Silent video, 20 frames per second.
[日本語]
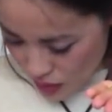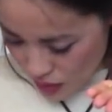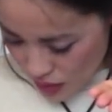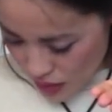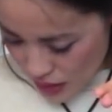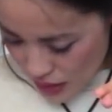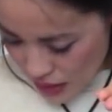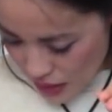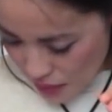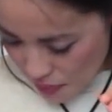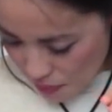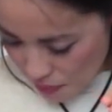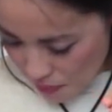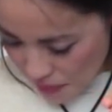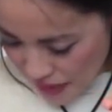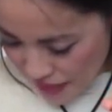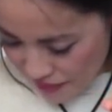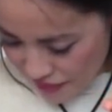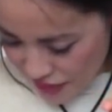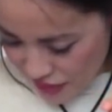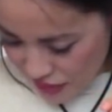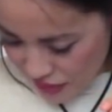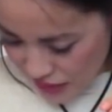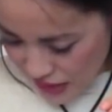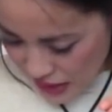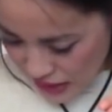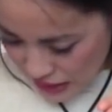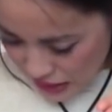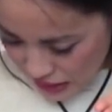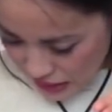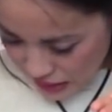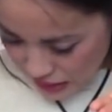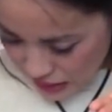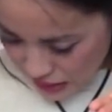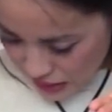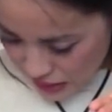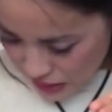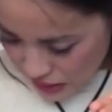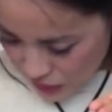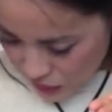
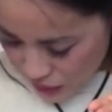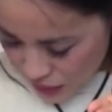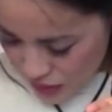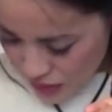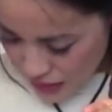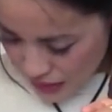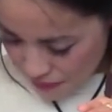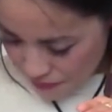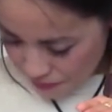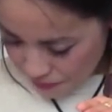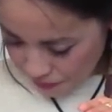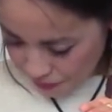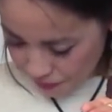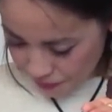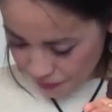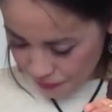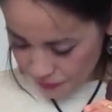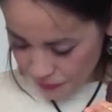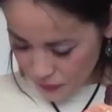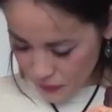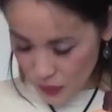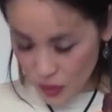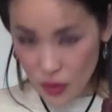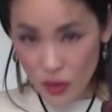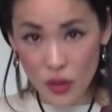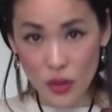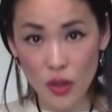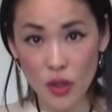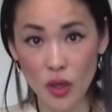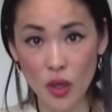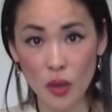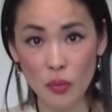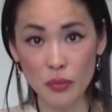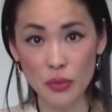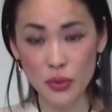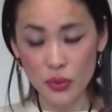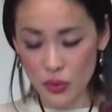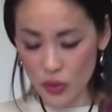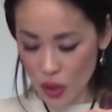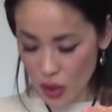レパベデラニー。これですね。
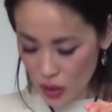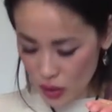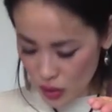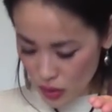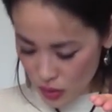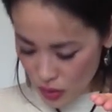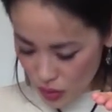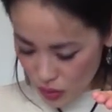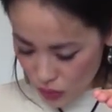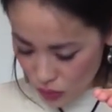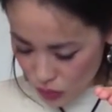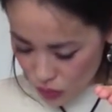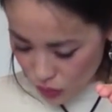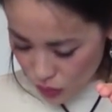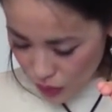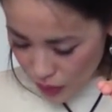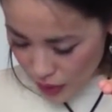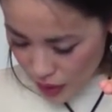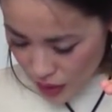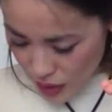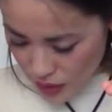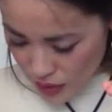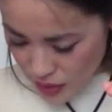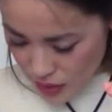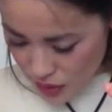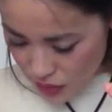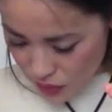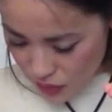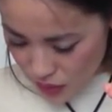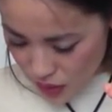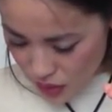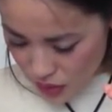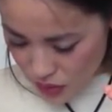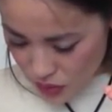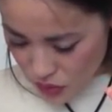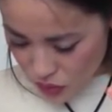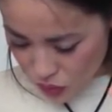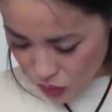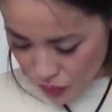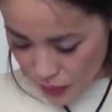
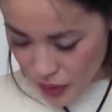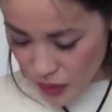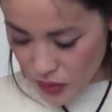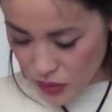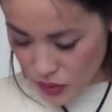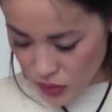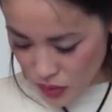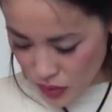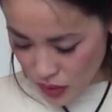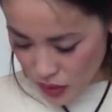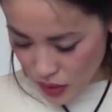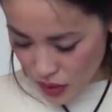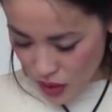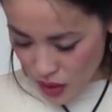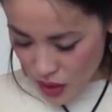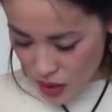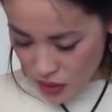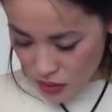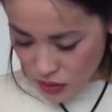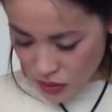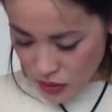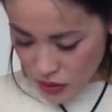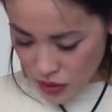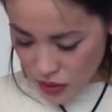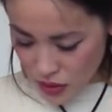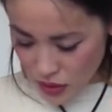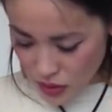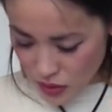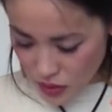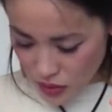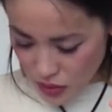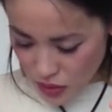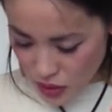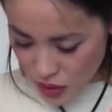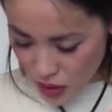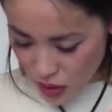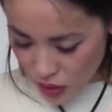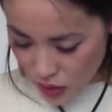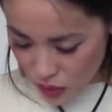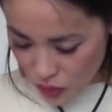プラリネットヘーゼルナッツをベースに、
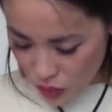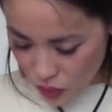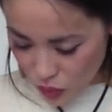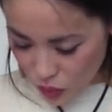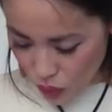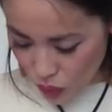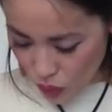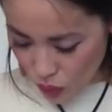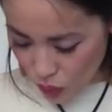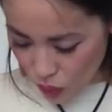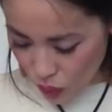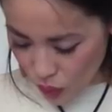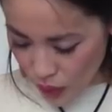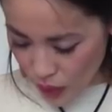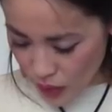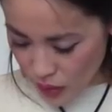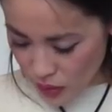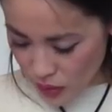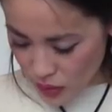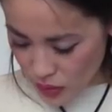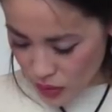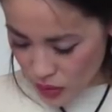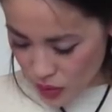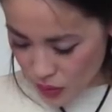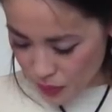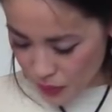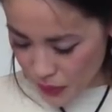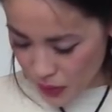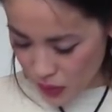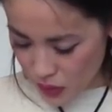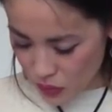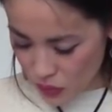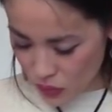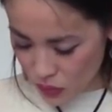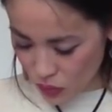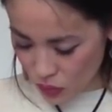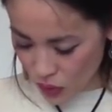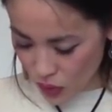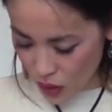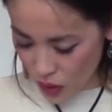ジンジャーとオレンジピール
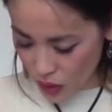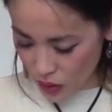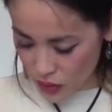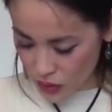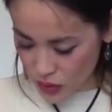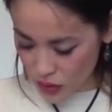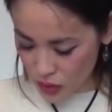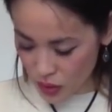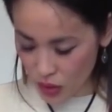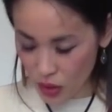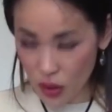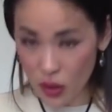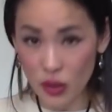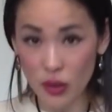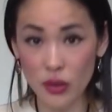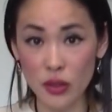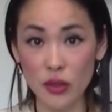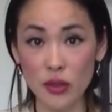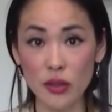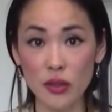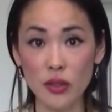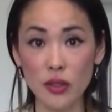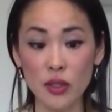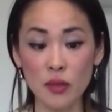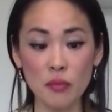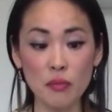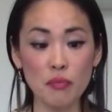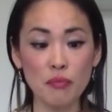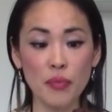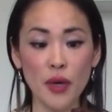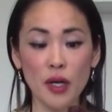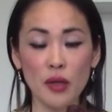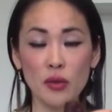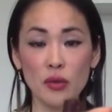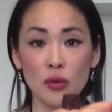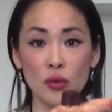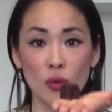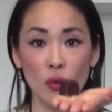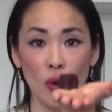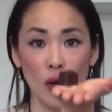の味が、
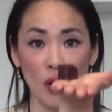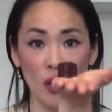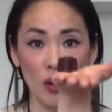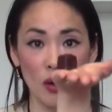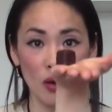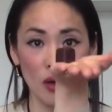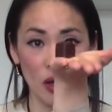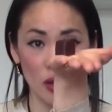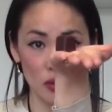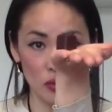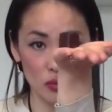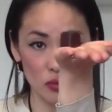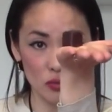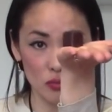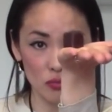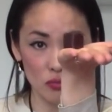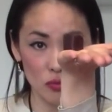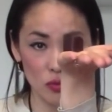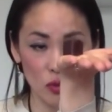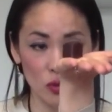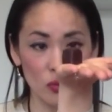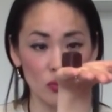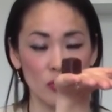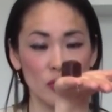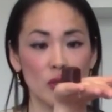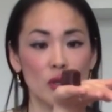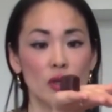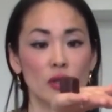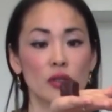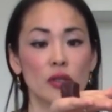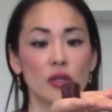インパクトがある。というふうに書い